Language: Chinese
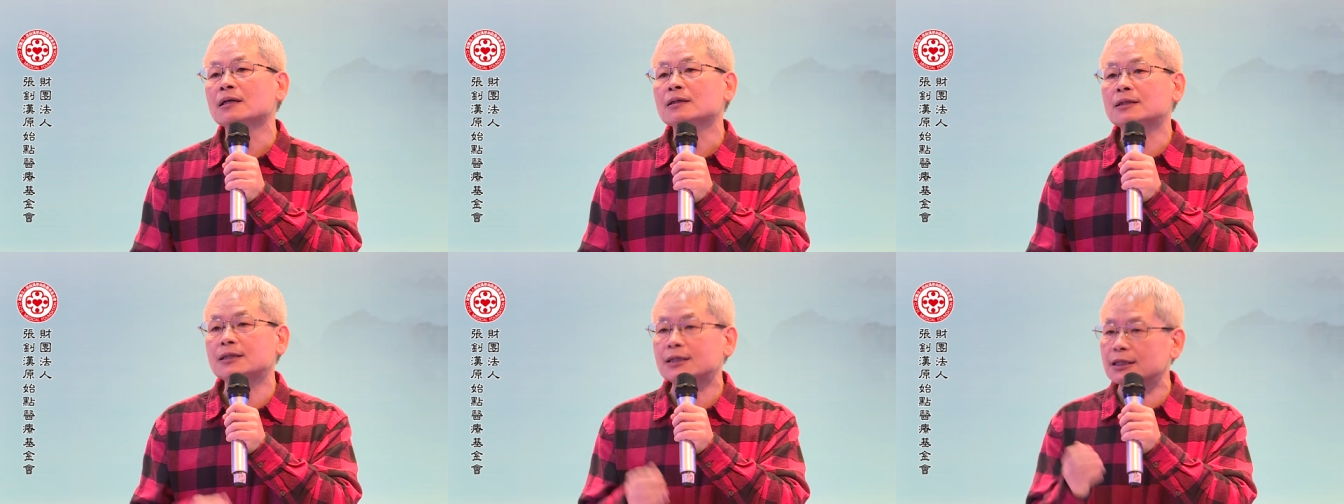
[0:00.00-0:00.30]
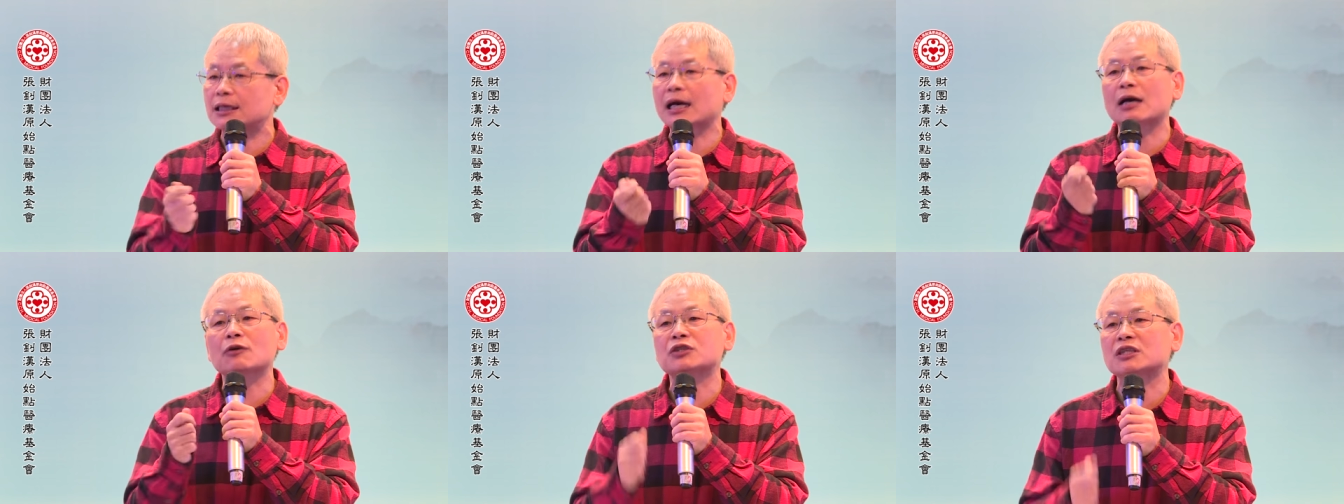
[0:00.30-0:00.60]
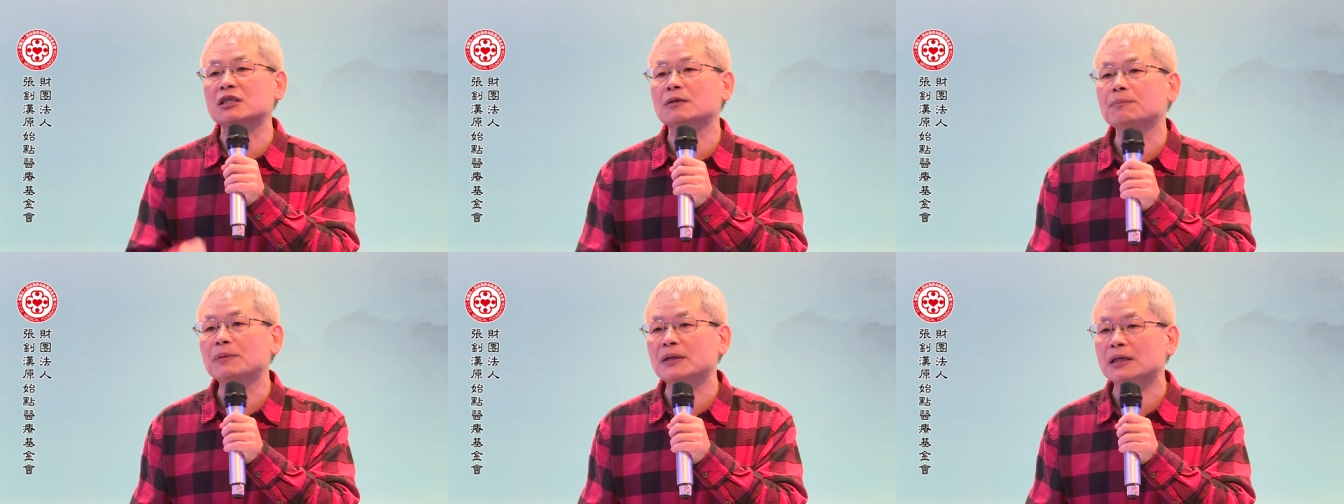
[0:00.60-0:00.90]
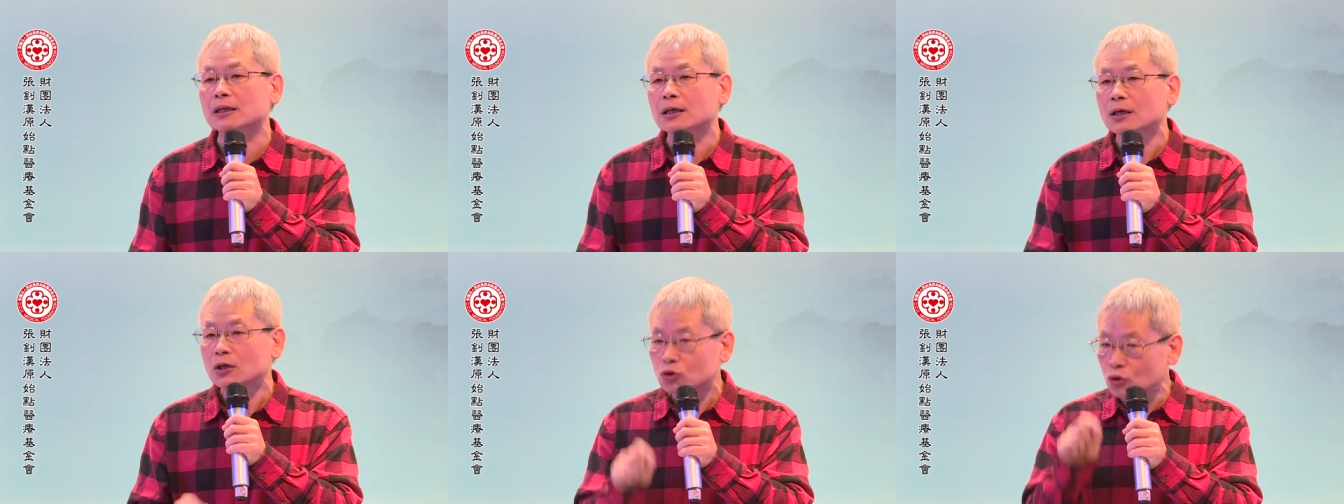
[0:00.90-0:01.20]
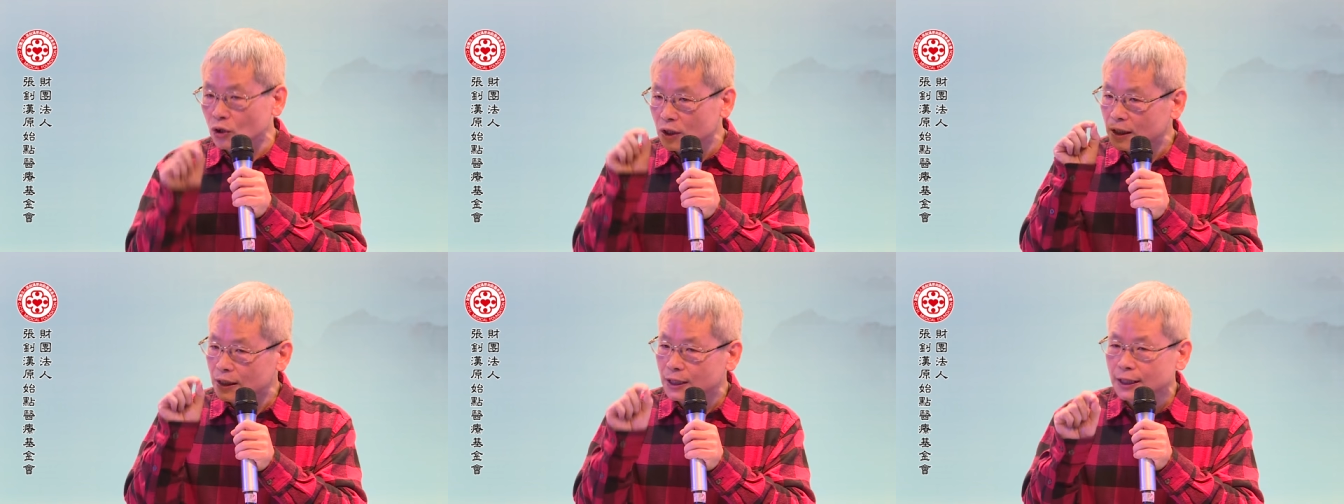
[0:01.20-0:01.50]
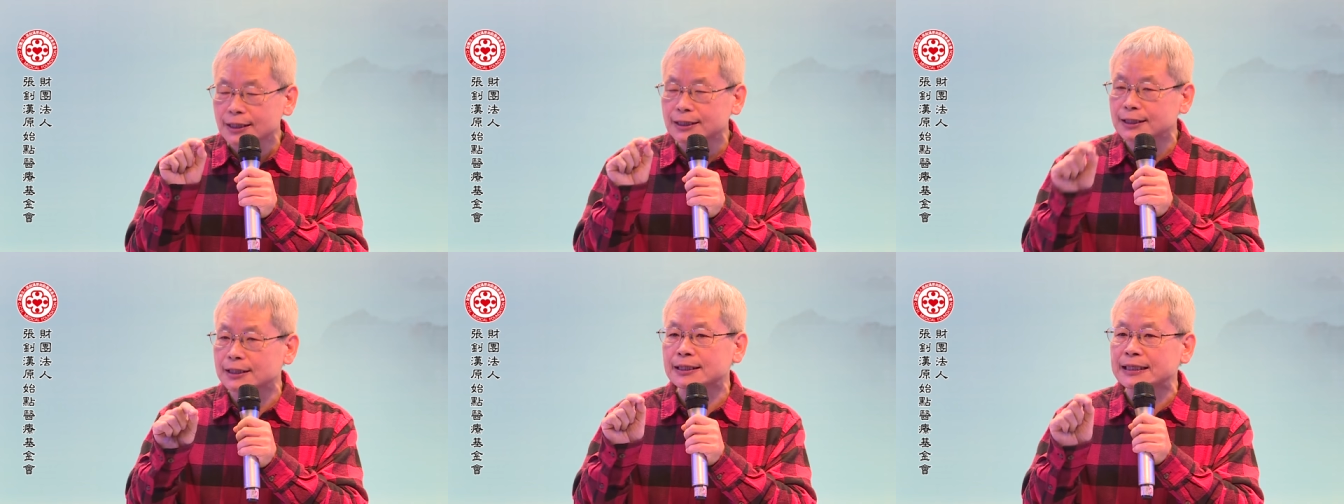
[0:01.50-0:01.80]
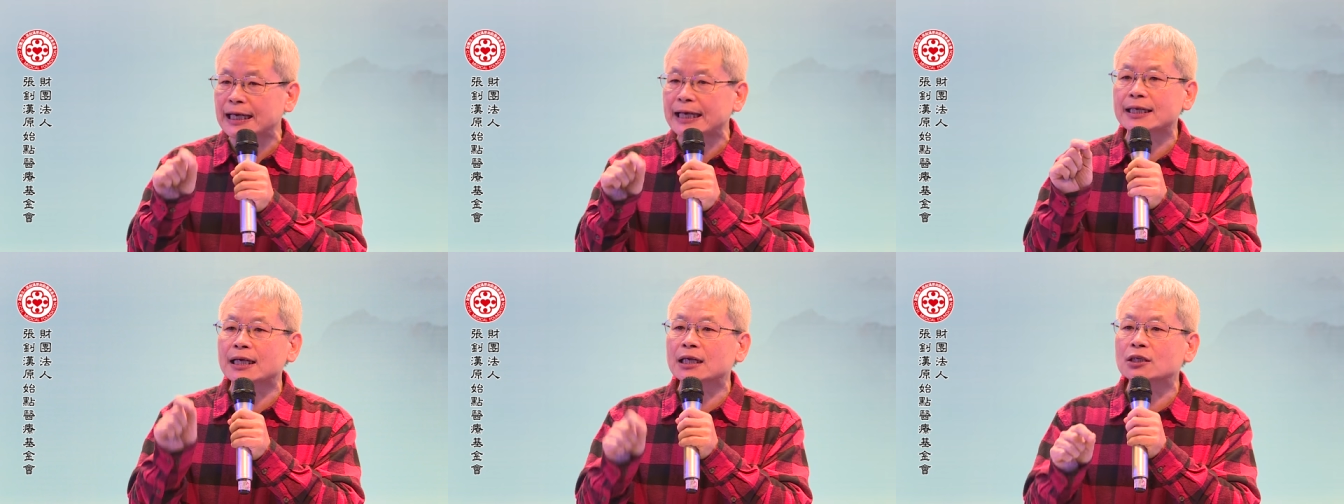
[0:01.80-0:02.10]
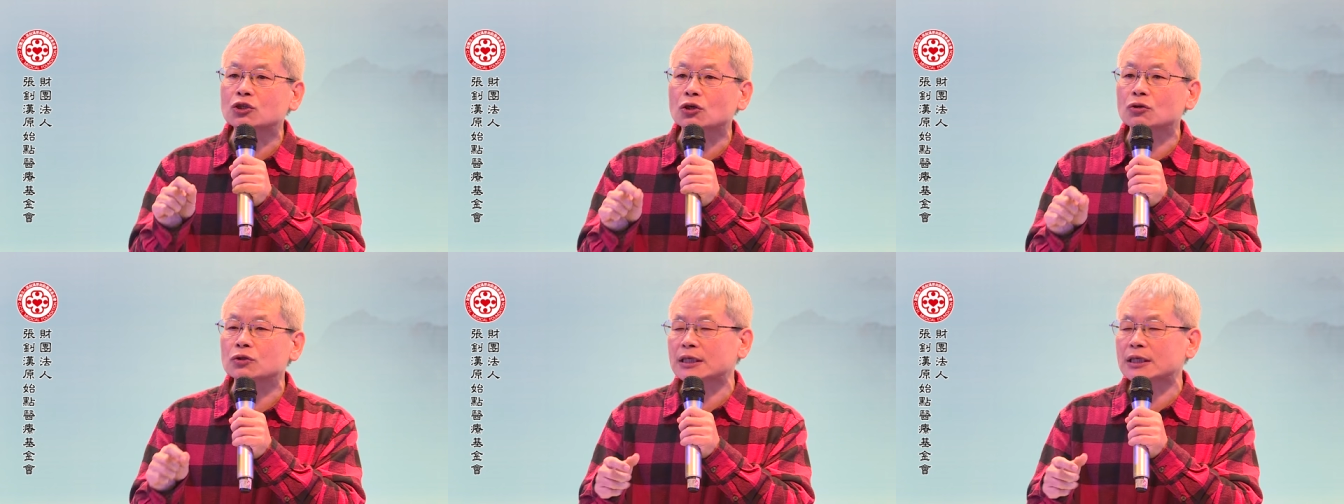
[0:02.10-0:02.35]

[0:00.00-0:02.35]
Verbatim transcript: 治疗疾病，所以一直在研究，